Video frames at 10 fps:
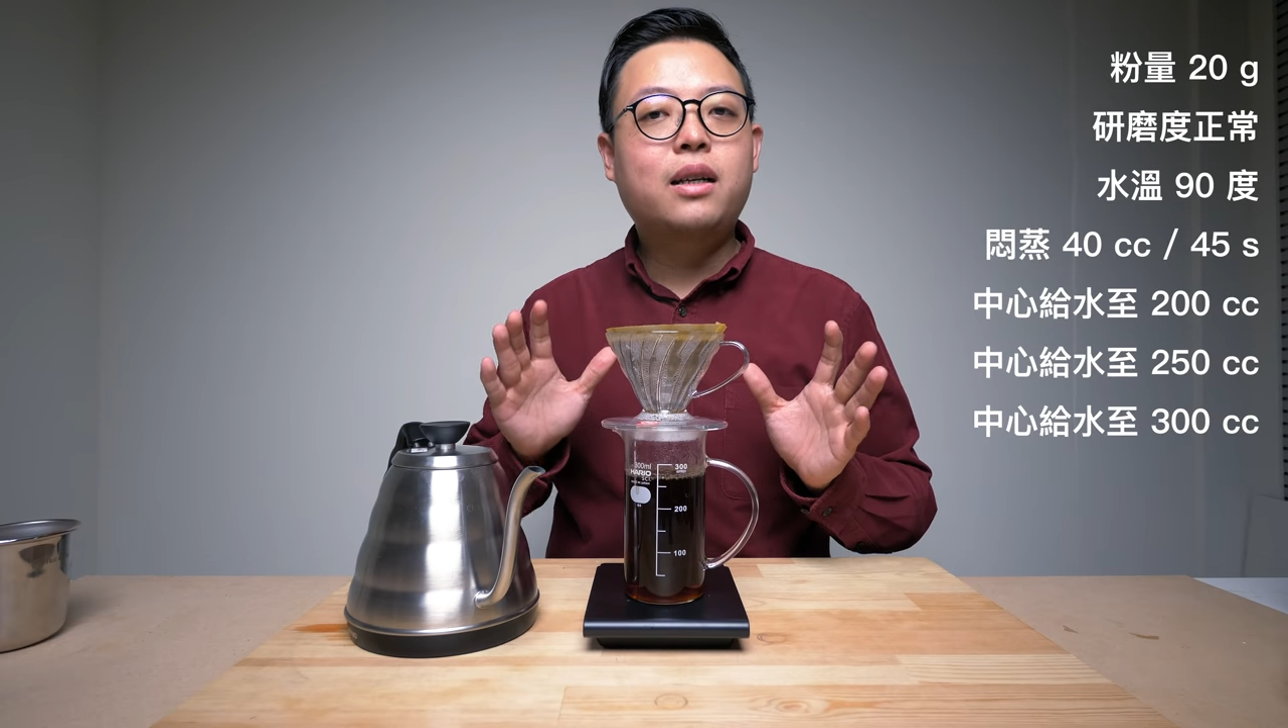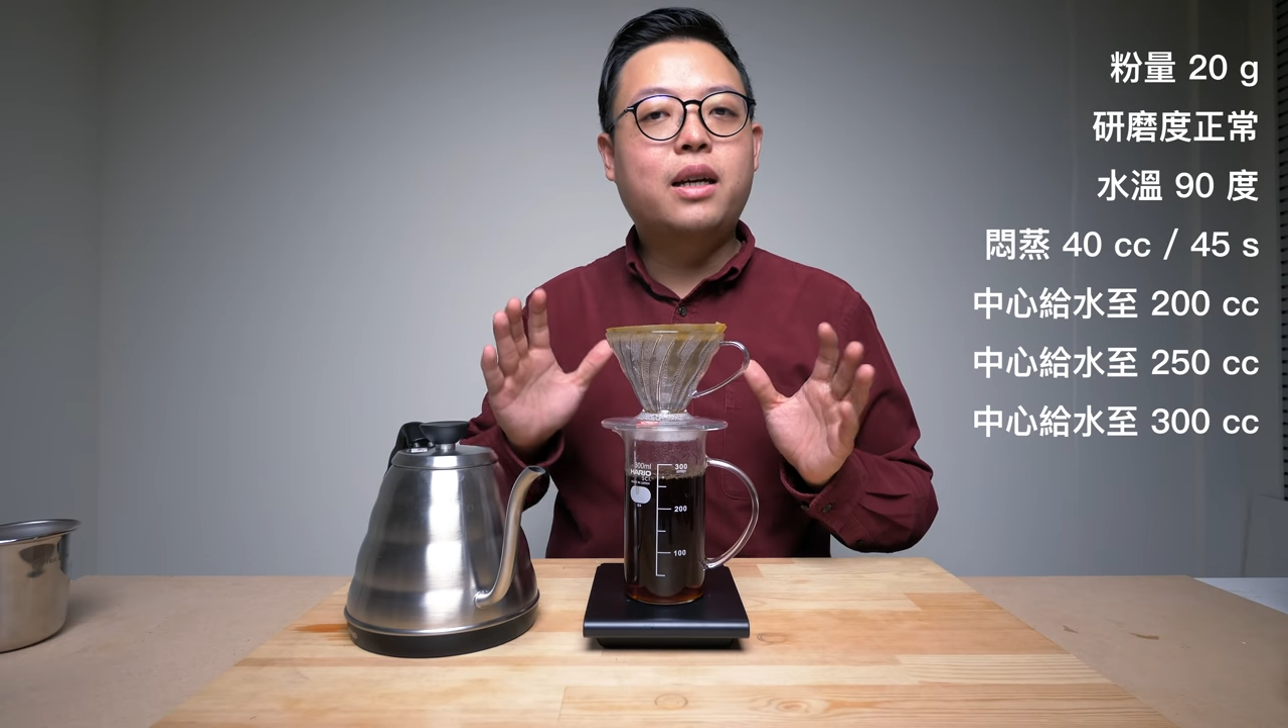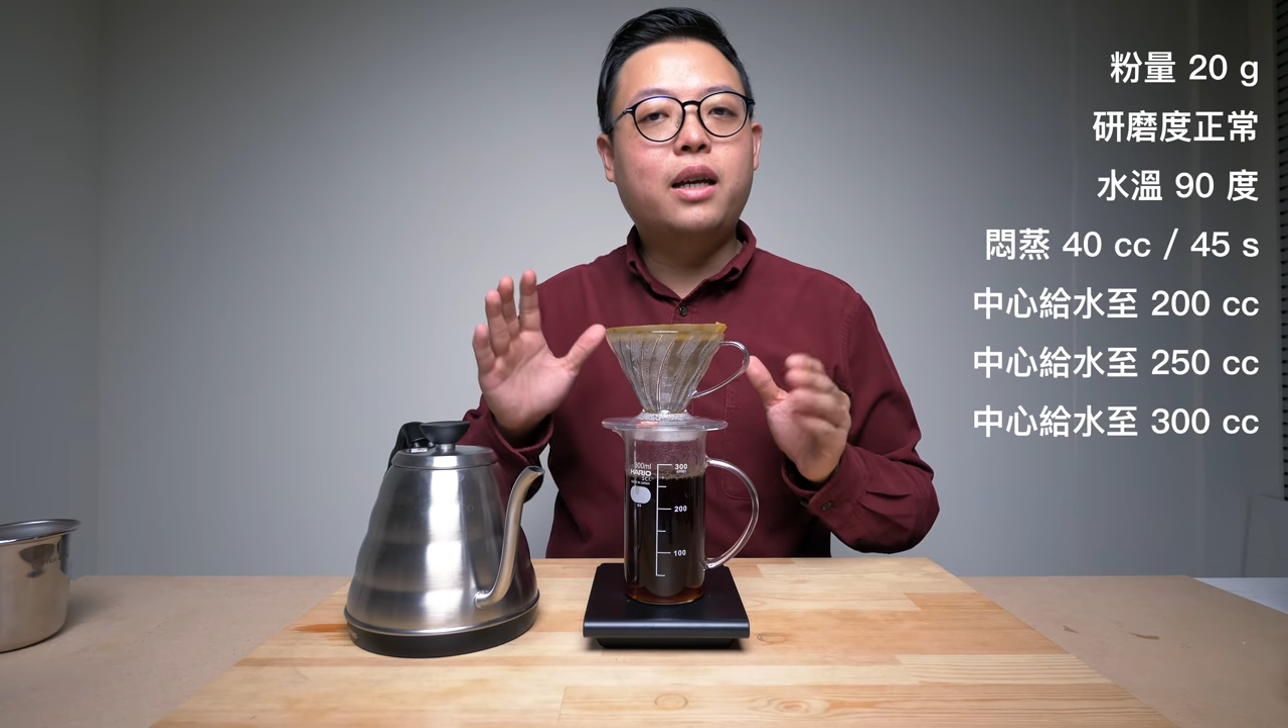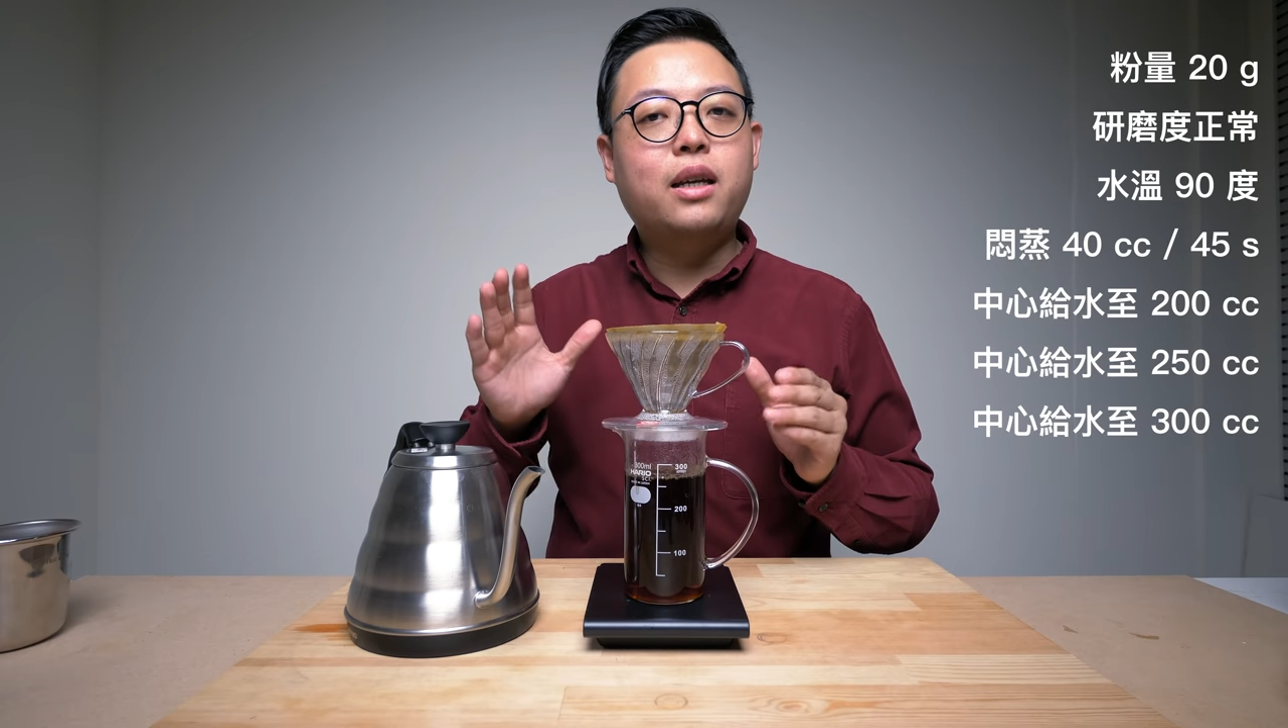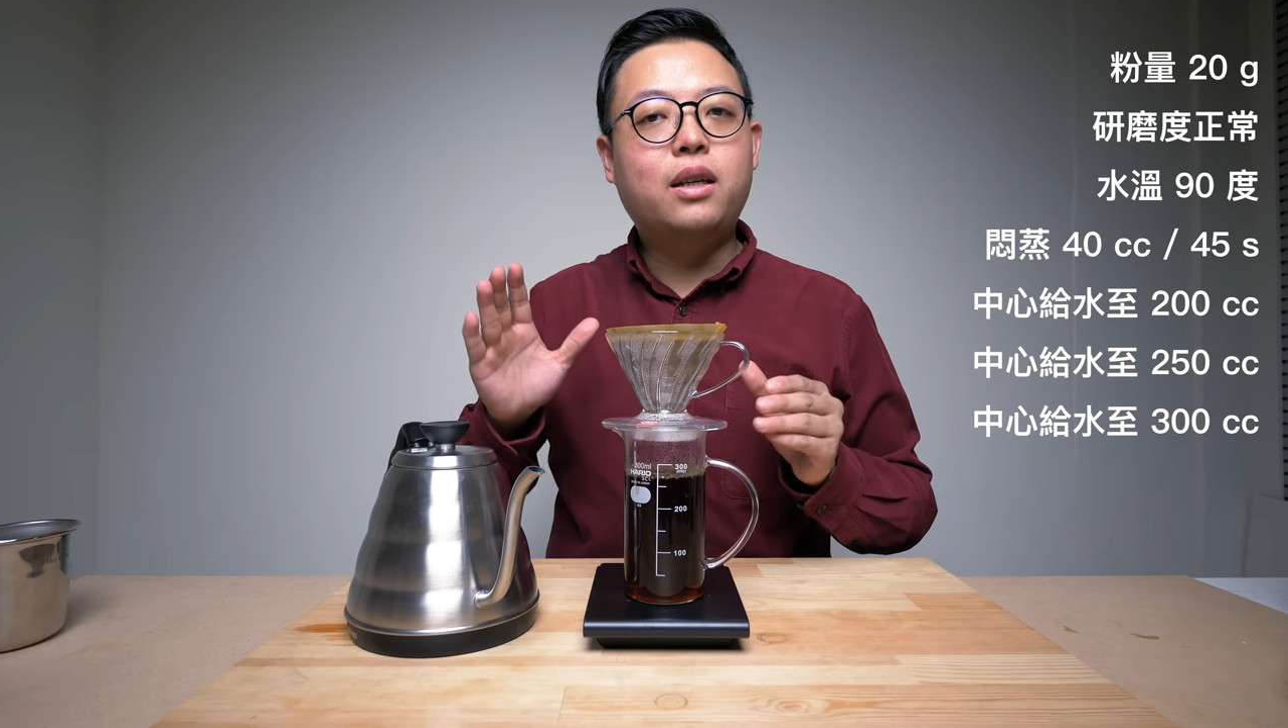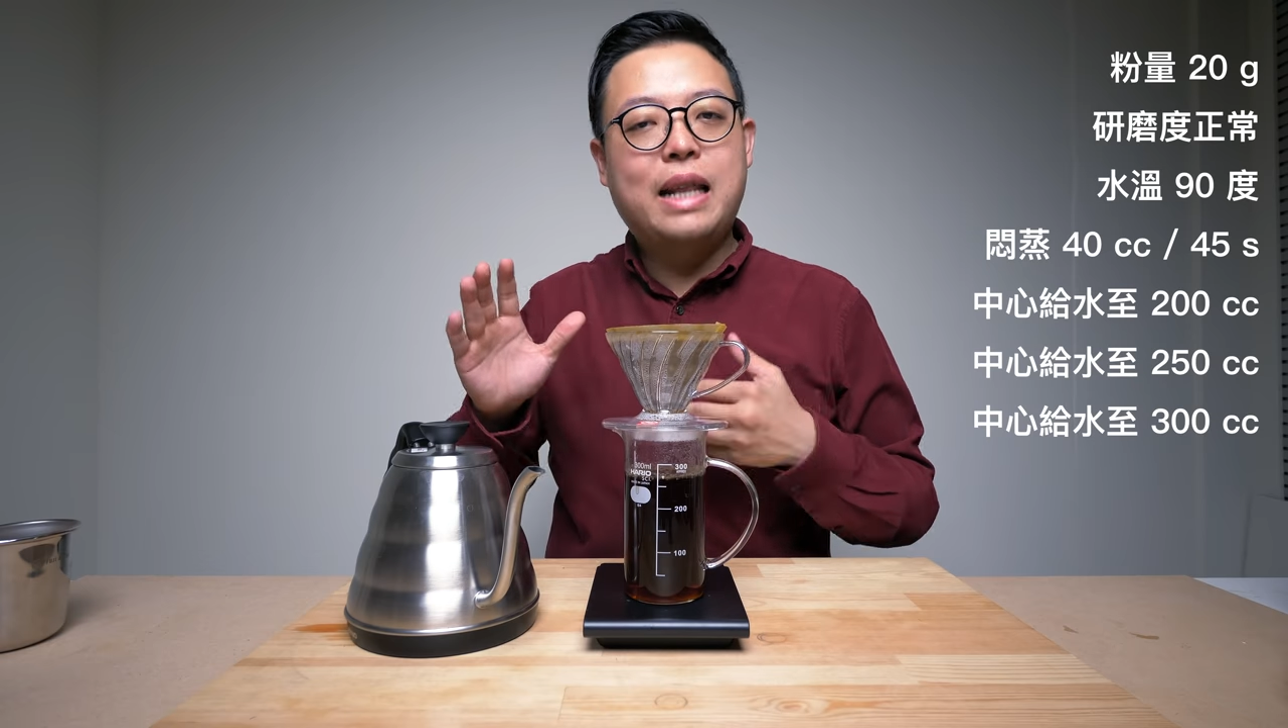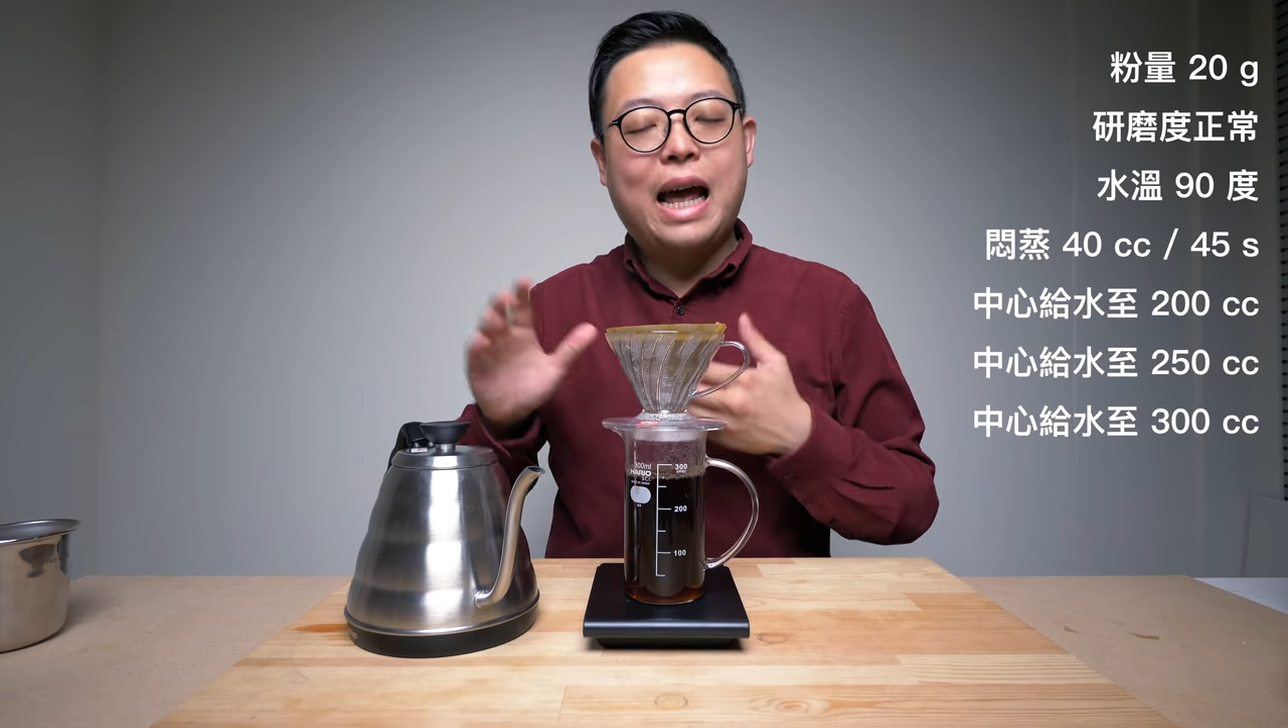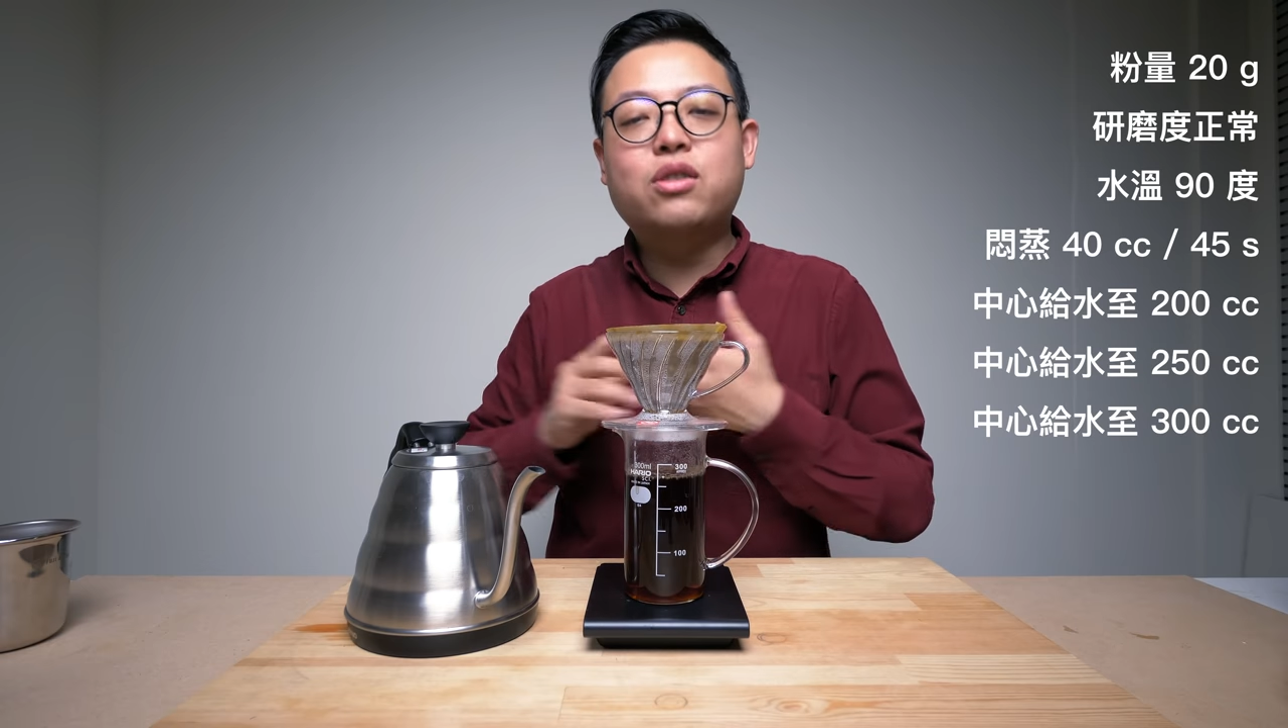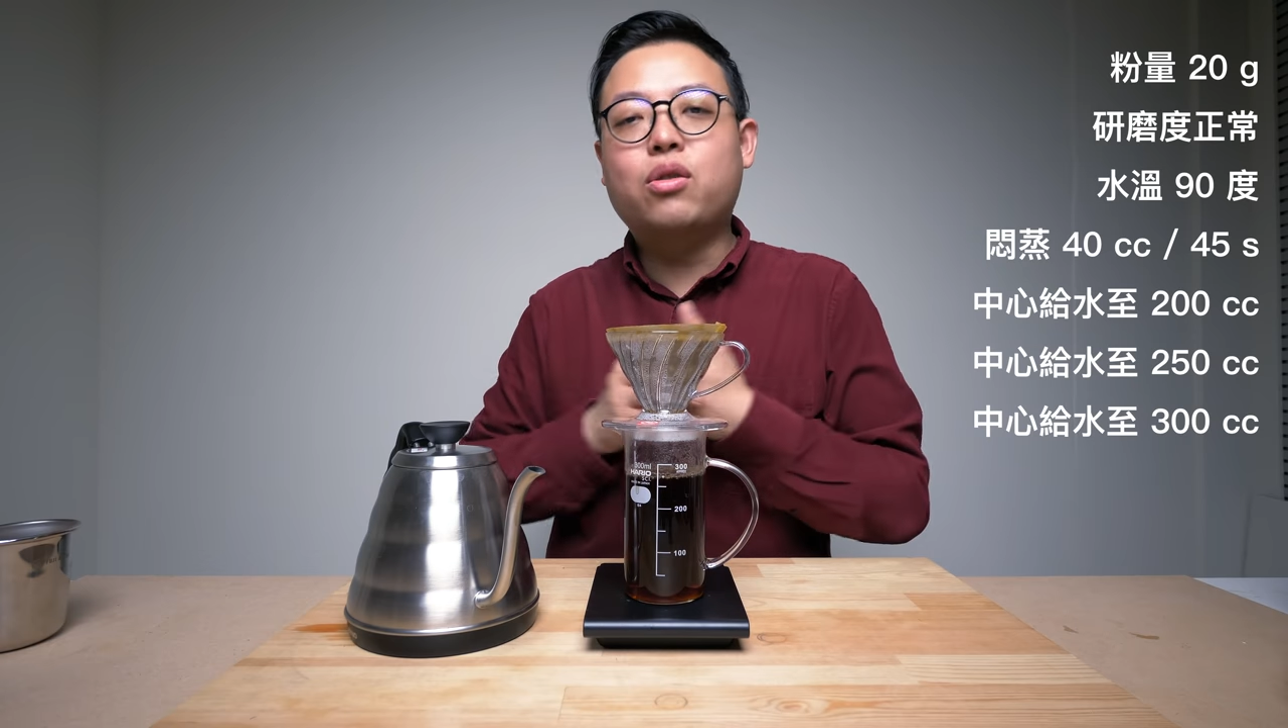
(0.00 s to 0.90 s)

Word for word: 可以两